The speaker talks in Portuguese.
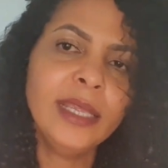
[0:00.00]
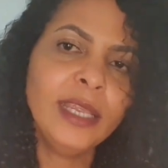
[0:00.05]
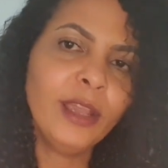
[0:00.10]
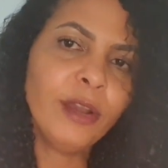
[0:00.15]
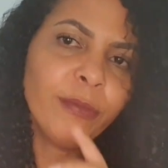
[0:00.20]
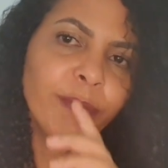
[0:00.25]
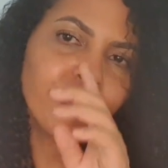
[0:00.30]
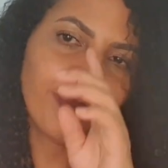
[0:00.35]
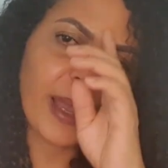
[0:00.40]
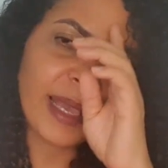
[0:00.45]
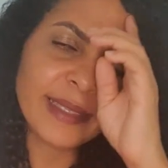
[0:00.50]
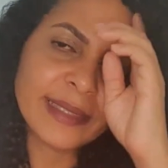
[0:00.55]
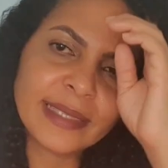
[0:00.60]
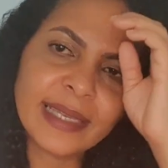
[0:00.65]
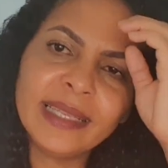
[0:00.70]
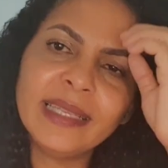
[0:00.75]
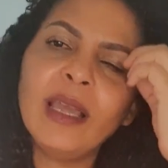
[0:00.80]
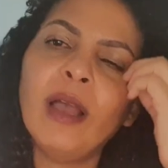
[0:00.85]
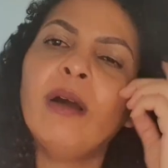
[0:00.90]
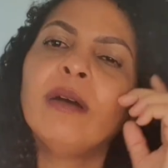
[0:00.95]
Eu
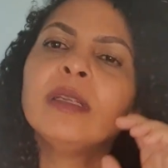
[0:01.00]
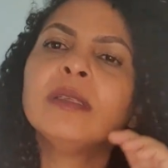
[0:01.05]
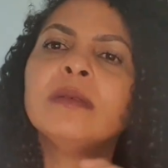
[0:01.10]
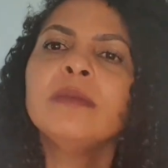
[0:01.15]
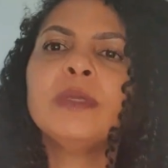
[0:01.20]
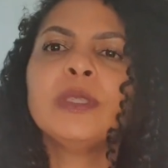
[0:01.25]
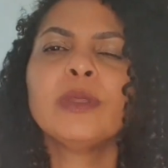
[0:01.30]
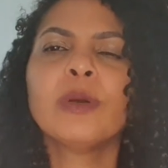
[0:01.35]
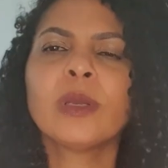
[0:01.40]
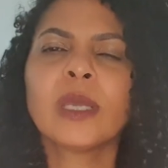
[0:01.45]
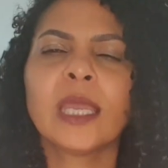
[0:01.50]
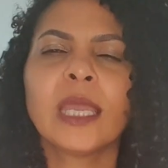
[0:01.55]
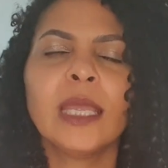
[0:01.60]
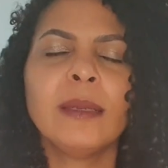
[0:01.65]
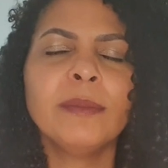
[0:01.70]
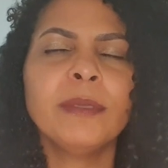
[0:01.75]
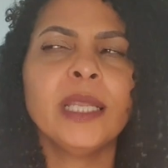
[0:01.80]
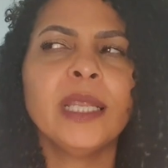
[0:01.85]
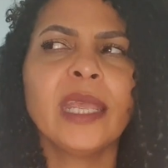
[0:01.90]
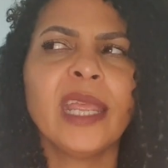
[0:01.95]
passei na hora, não me
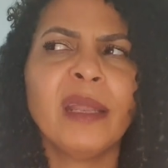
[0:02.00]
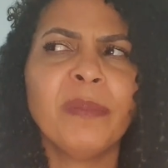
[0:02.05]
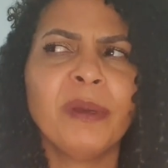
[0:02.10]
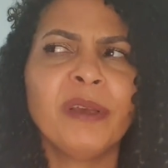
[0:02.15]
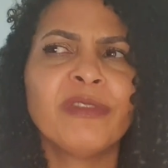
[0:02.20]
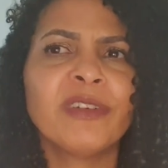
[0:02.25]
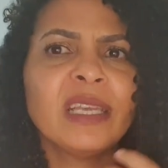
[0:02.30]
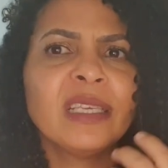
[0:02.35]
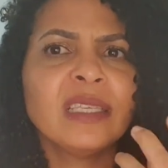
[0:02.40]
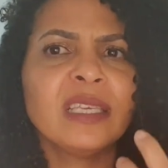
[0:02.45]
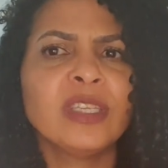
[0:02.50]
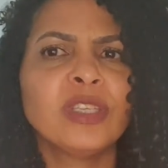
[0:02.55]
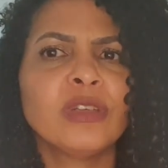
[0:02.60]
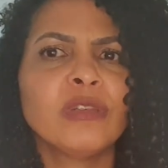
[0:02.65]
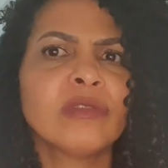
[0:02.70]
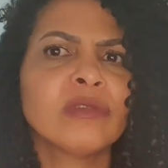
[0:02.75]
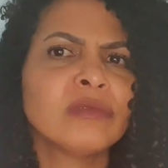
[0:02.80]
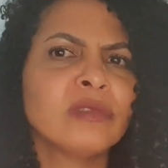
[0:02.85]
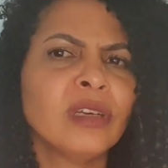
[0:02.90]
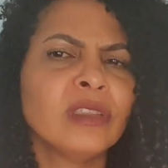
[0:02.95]
toquei, me liguei, depois fiquei
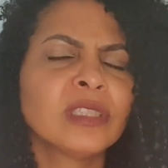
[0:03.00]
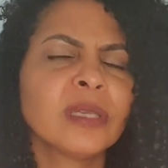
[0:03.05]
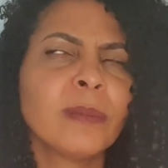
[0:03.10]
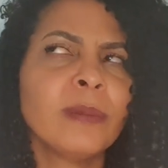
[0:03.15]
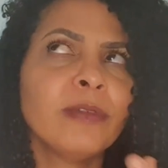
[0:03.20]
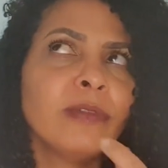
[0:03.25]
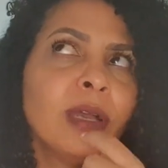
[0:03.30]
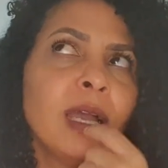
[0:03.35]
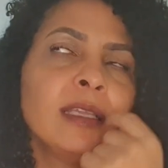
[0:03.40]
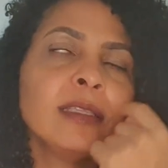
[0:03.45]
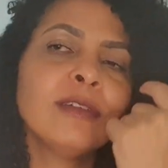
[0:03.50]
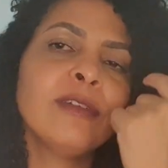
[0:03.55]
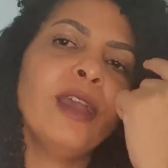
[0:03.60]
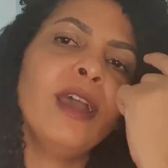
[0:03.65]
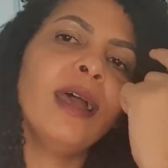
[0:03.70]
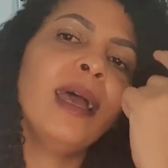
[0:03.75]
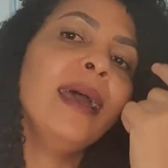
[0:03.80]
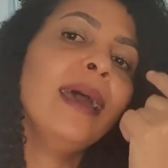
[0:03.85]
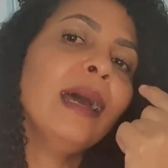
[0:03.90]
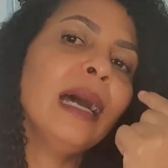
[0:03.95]
sentindo, digo, nossa, que Aí,
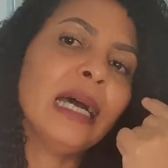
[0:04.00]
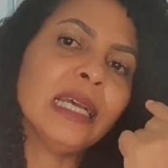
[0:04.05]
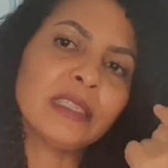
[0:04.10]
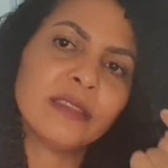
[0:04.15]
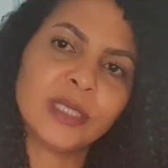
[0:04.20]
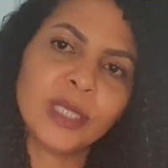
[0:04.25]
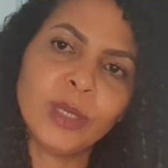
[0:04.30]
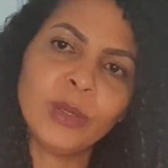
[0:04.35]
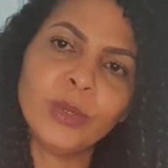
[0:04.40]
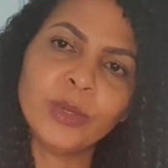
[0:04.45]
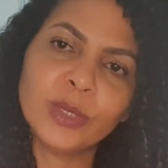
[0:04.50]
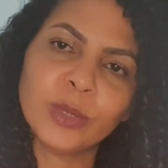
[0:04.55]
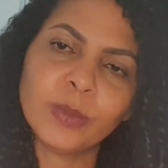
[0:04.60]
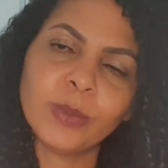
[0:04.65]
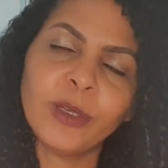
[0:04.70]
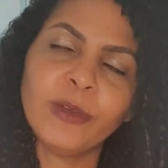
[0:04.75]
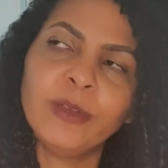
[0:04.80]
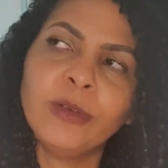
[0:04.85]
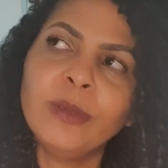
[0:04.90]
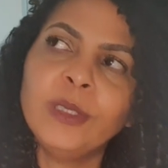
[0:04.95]
às vezes eu uso
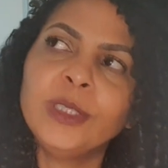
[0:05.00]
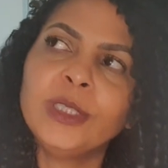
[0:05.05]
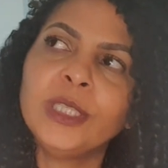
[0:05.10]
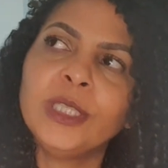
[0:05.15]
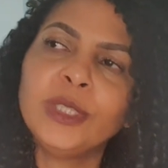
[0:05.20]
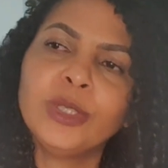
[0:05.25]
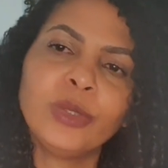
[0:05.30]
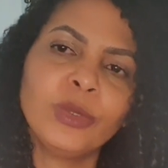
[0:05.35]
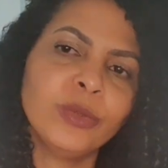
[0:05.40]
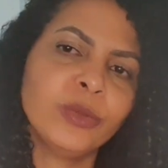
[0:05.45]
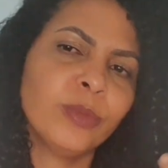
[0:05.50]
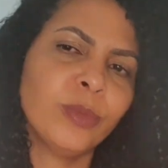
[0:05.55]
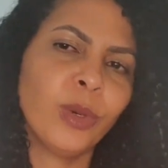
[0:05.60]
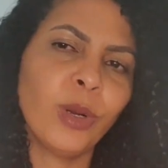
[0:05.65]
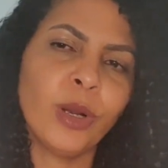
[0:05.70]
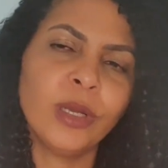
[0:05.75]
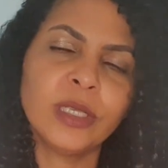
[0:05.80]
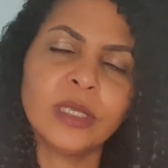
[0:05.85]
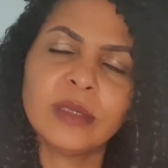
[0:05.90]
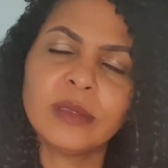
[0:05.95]
perfume, gente, o
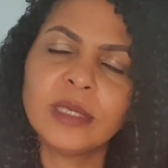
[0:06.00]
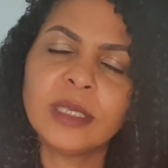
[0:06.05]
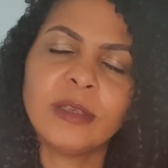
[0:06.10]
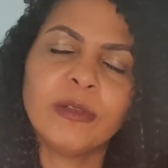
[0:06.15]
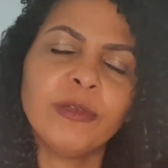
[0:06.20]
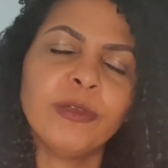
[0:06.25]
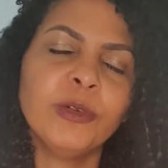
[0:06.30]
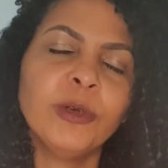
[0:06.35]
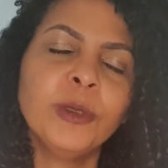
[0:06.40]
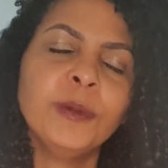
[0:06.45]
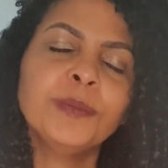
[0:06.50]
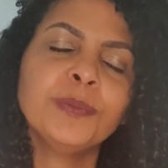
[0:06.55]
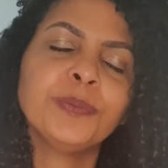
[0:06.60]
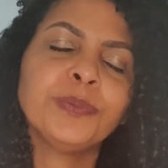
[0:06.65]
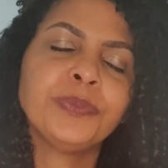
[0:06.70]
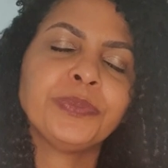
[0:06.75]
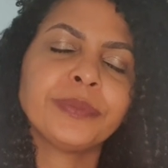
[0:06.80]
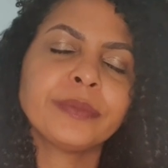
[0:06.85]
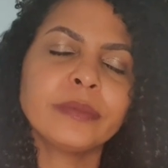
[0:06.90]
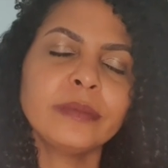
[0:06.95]
body, que for,
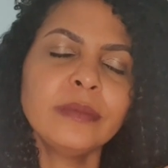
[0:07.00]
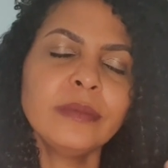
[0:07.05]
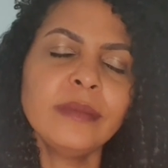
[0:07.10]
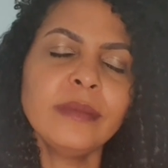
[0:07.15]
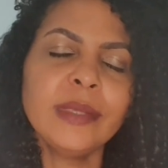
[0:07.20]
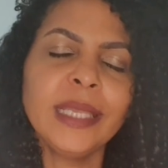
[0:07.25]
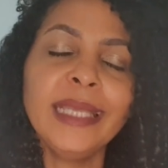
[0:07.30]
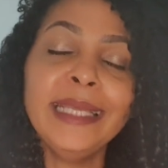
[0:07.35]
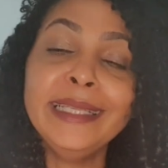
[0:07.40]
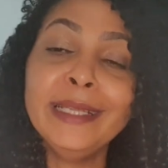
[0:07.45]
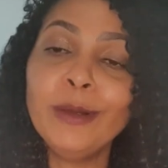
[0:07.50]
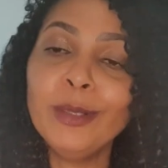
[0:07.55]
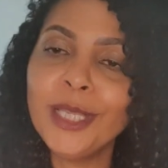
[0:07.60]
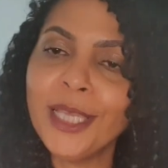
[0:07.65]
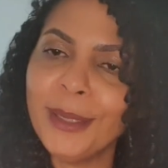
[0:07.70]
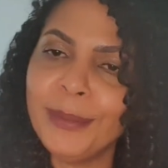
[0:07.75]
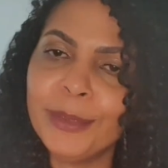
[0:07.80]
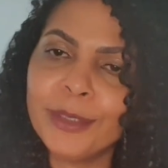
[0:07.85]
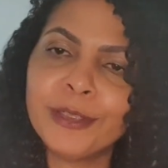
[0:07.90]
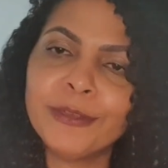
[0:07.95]
e não
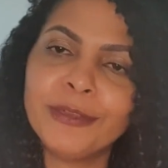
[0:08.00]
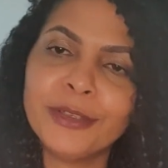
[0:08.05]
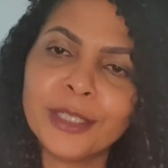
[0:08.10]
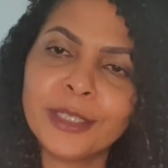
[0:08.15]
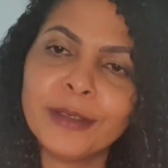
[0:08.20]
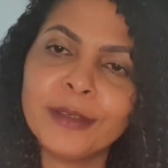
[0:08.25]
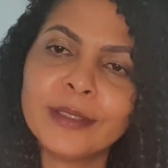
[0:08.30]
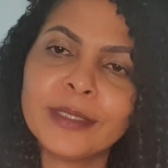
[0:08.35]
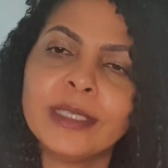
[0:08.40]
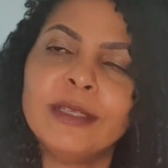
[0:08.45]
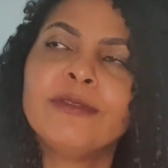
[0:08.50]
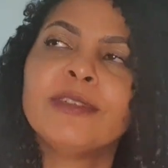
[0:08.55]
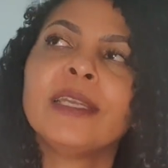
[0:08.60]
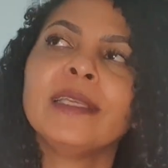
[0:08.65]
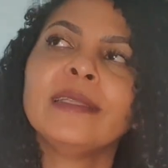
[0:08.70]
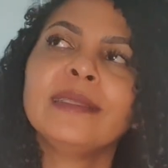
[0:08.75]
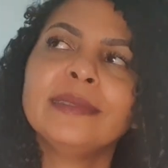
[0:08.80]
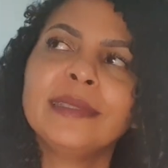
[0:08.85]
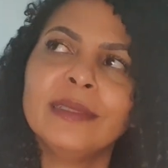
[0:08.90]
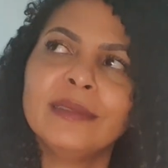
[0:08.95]
lembro o que foi que eu usei.
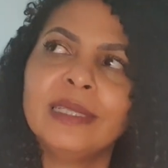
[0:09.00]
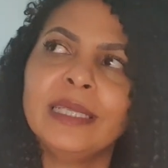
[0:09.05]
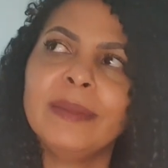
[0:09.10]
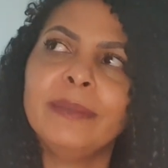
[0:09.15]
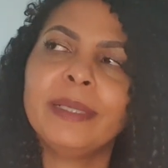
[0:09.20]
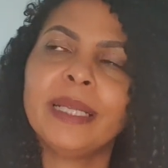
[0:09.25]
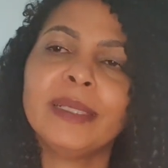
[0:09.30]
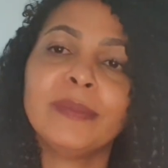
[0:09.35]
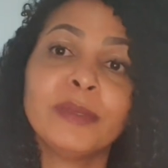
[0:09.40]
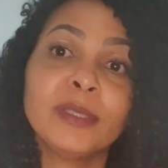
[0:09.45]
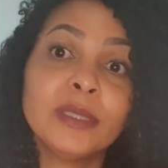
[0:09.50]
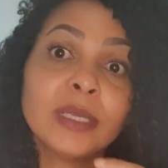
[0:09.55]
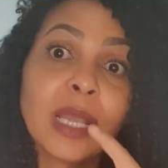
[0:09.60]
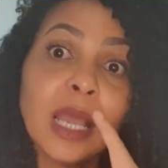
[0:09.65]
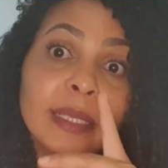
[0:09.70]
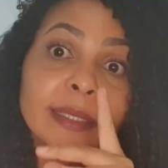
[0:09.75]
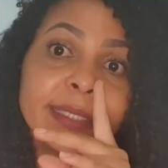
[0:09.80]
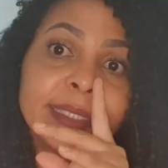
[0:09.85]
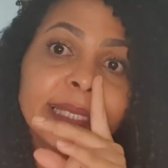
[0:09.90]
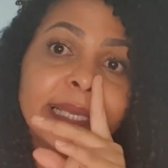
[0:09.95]
fiquei tentando lembrar, depois
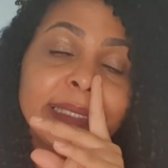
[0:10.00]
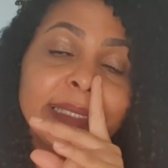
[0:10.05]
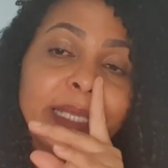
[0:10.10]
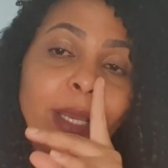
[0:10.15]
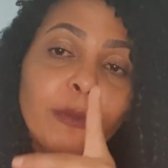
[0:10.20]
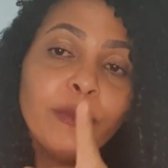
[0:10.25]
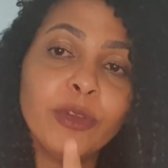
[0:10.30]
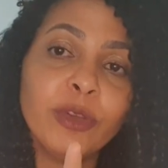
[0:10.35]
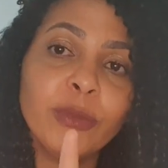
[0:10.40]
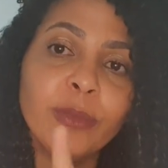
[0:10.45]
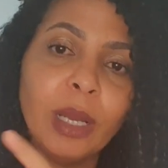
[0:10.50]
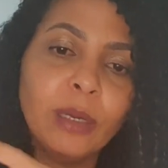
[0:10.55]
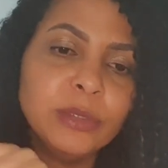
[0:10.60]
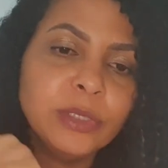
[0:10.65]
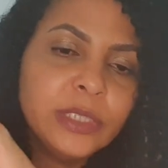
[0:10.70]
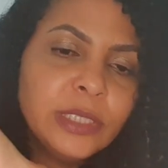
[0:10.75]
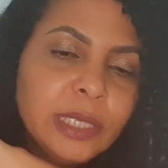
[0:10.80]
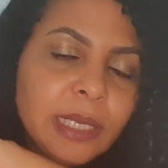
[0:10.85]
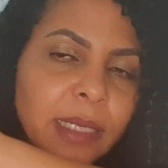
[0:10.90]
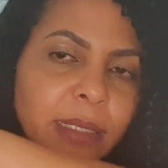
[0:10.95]
eu disse, ah, não, foi o
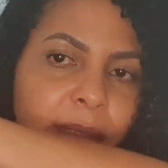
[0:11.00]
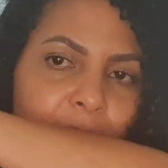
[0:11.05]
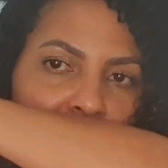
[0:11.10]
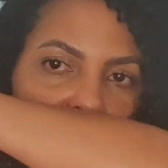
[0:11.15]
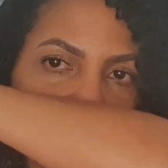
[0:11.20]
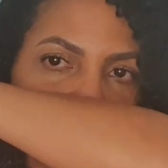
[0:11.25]
baunilha.